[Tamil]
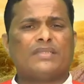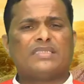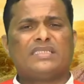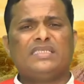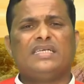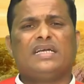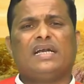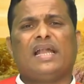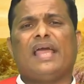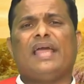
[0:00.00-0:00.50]

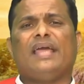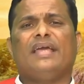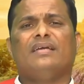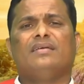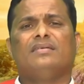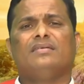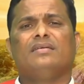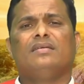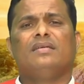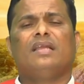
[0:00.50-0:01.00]
பசிகளை
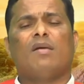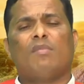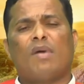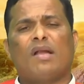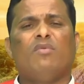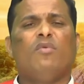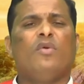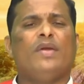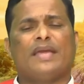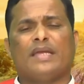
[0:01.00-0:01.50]
நாம்
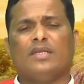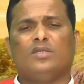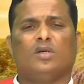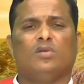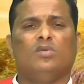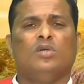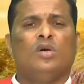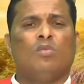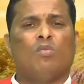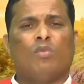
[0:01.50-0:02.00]

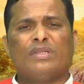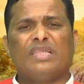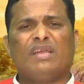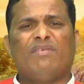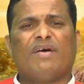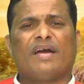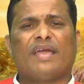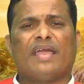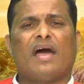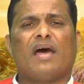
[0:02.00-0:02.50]
அனுபவிக்கின்றோம்
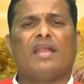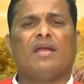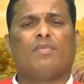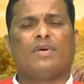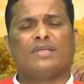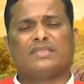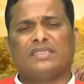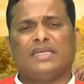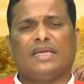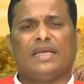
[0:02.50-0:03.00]
முதல் வகையான
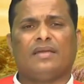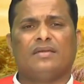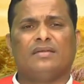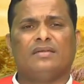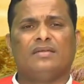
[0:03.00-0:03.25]
பசி